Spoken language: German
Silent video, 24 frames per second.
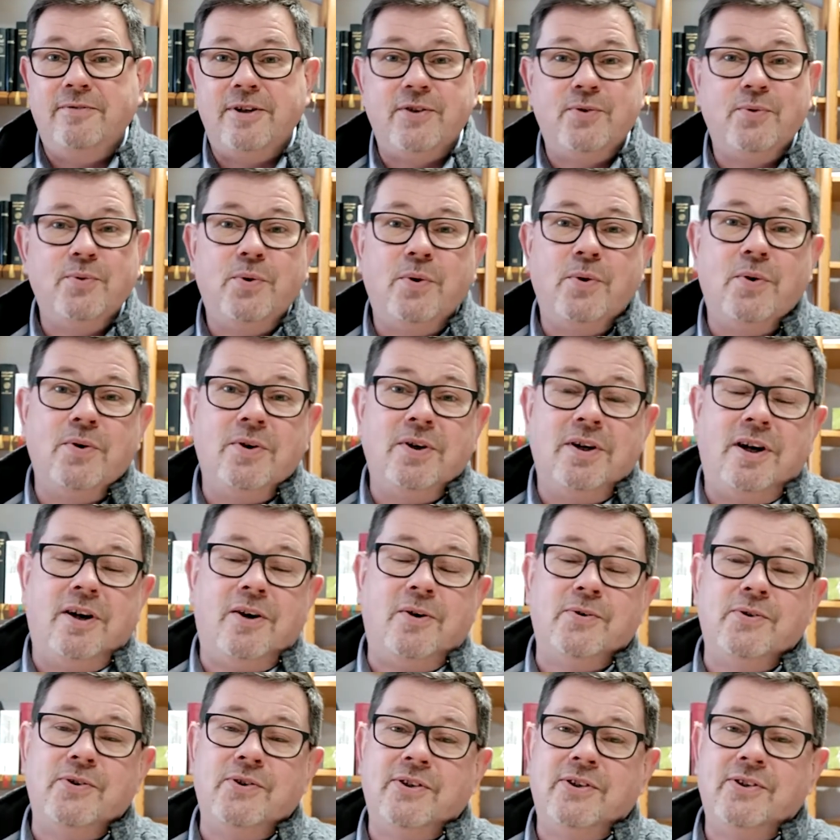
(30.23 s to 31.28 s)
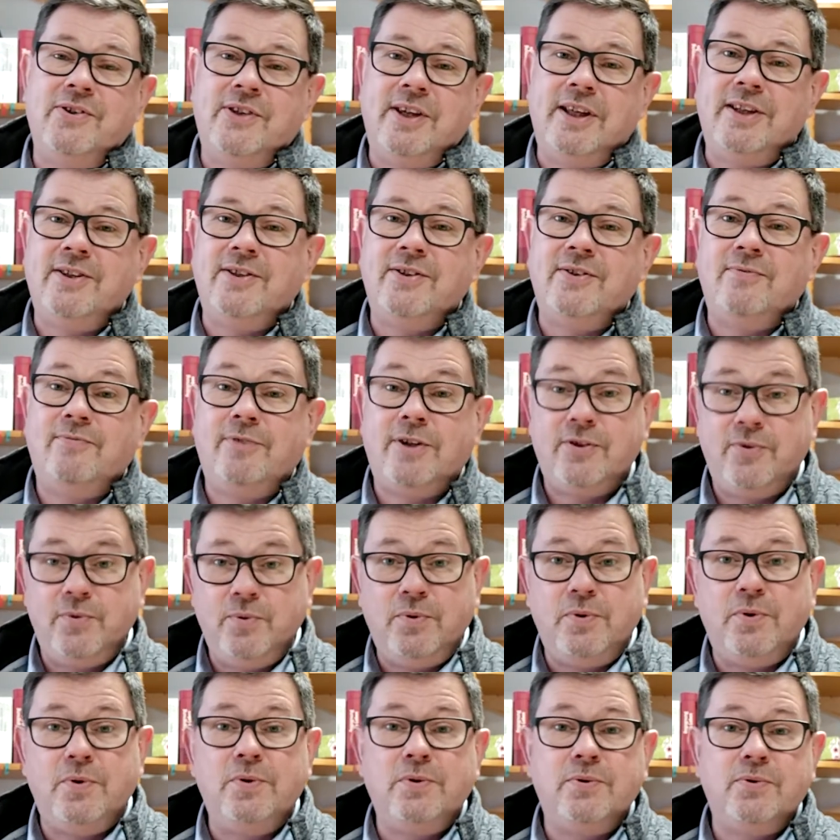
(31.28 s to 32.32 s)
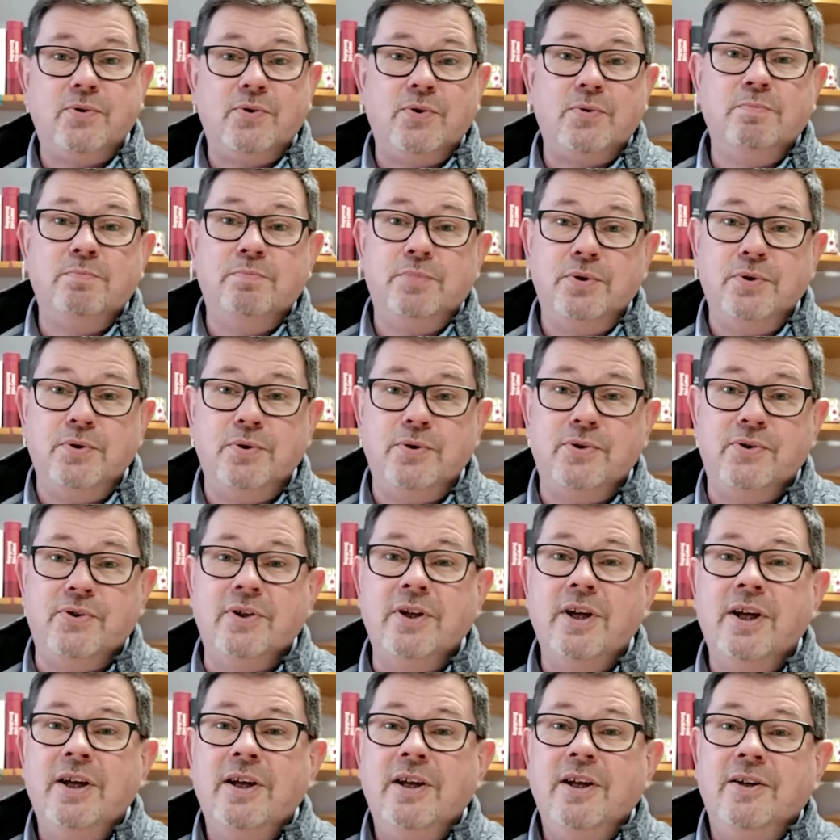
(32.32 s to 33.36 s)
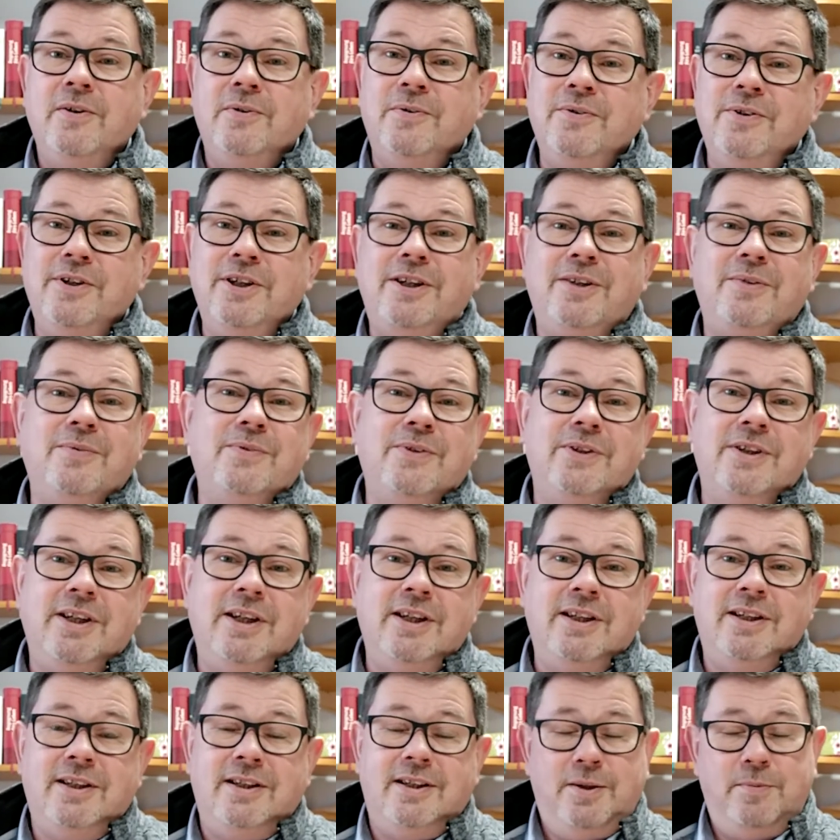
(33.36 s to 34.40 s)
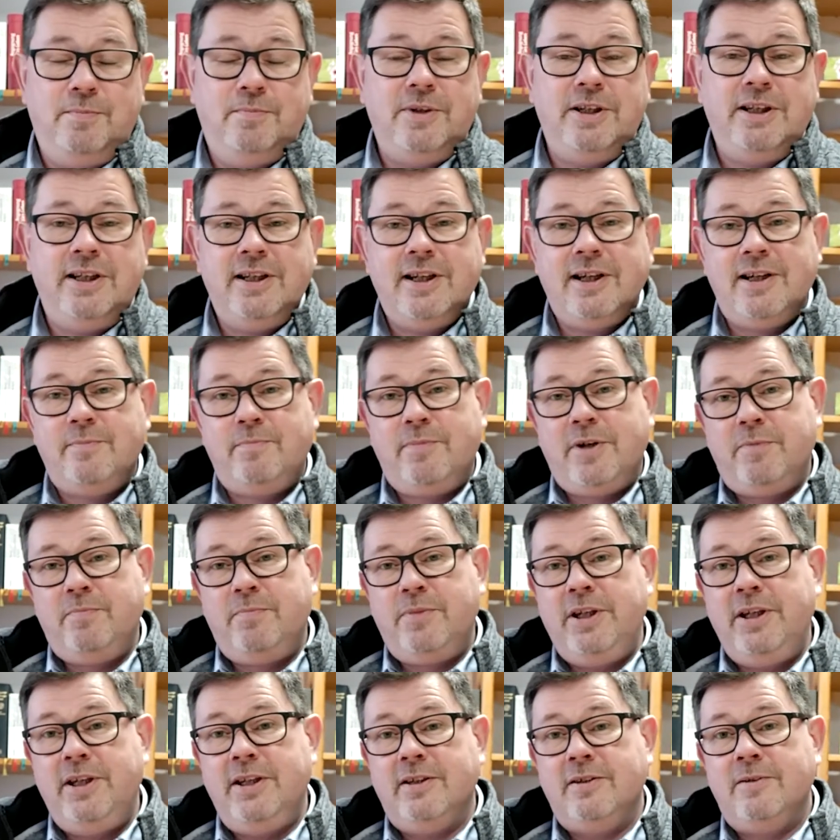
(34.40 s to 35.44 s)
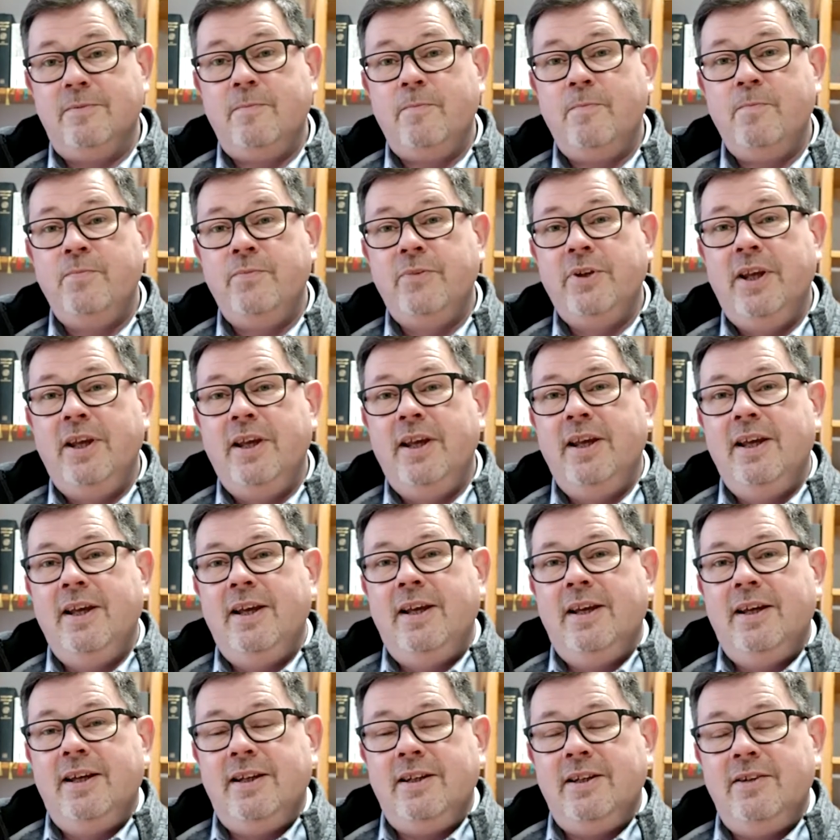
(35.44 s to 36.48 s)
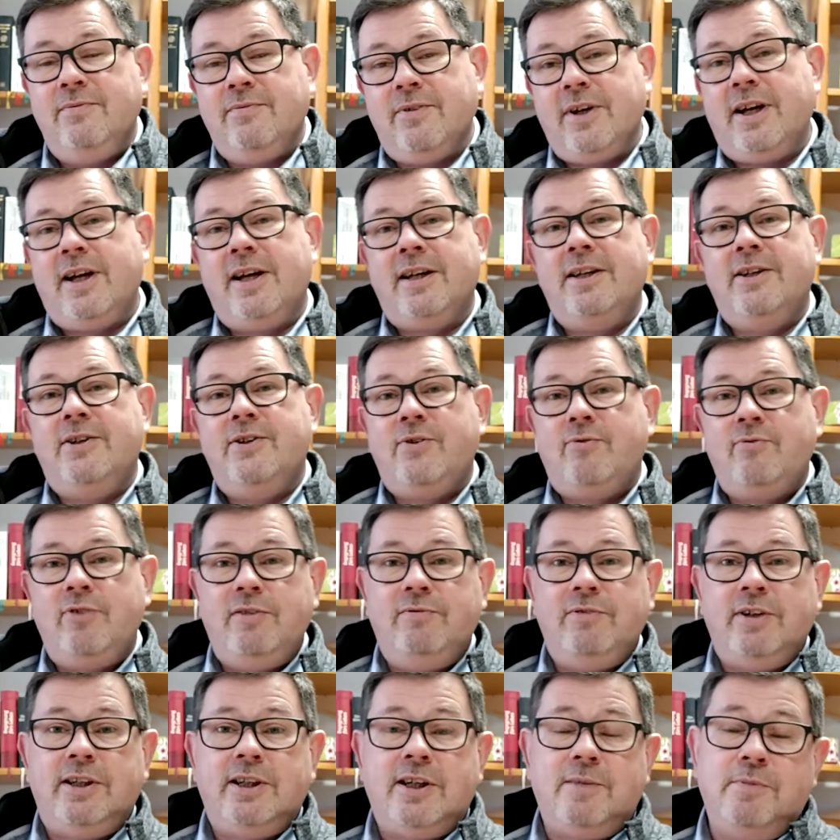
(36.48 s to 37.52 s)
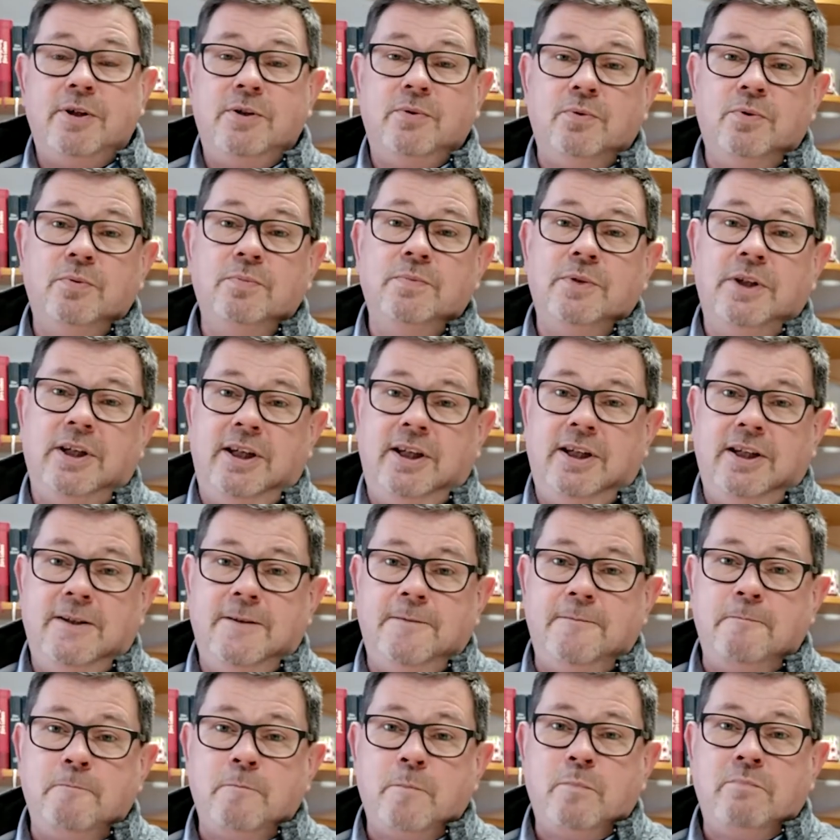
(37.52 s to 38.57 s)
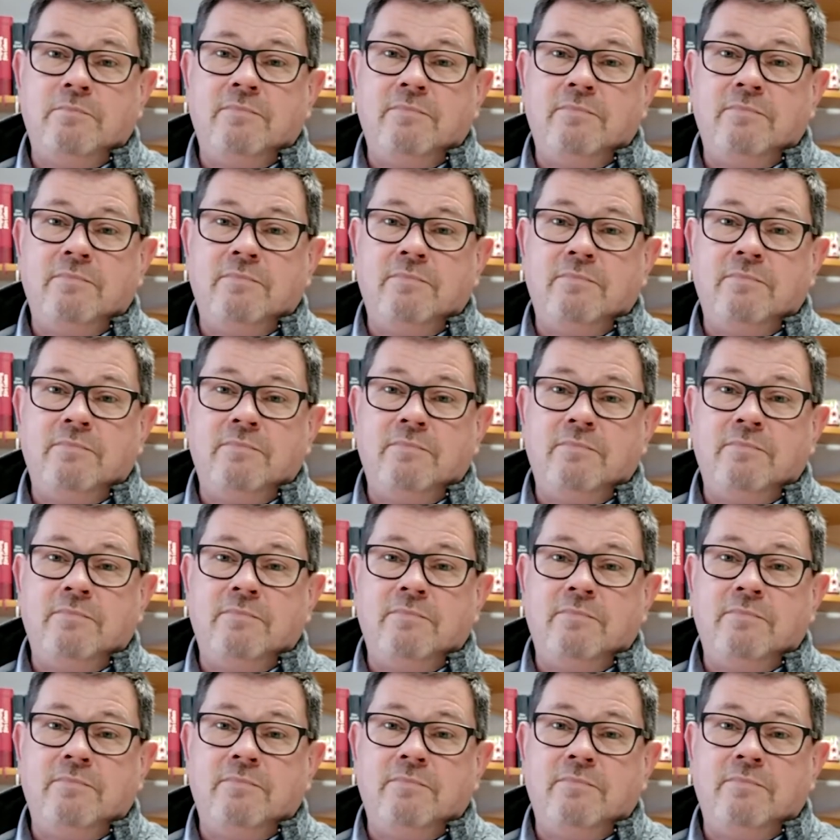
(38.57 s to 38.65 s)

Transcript: Versuchungen ausgesetzt, Versuchungen zum Bösen und nicht nur denen im lila Papier. Die Frage ist, wie wir damit mhm. umgehen.